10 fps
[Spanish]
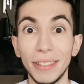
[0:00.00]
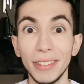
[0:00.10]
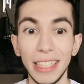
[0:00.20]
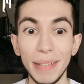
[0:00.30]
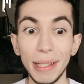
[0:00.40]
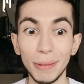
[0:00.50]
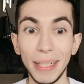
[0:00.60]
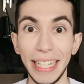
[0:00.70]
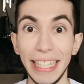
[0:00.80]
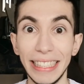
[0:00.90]
eso se debe
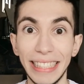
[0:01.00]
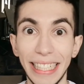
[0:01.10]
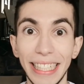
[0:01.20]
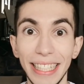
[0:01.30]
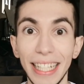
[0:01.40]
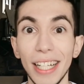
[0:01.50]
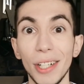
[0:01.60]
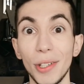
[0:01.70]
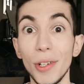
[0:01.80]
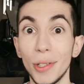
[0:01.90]
actuar
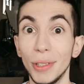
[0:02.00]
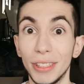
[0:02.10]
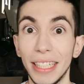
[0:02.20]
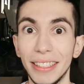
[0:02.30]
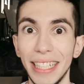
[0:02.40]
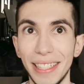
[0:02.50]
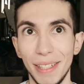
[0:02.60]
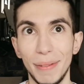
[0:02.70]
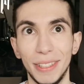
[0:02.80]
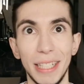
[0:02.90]
enseguida, con constancia
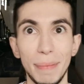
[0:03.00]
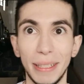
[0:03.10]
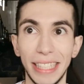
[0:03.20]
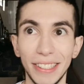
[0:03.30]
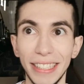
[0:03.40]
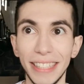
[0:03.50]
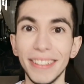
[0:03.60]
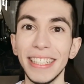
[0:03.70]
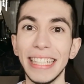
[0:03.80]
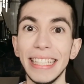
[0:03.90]
como siempre se los
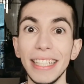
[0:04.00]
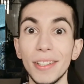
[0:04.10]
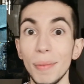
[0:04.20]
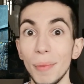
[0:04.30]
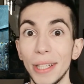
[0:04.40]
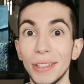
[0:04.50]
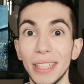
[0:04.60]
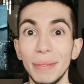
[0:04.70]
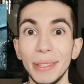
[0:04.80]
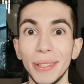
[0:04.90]
digo, y con
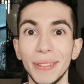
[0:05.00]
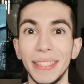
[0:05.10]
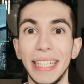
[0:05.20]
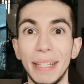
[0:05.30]
buenos hábitos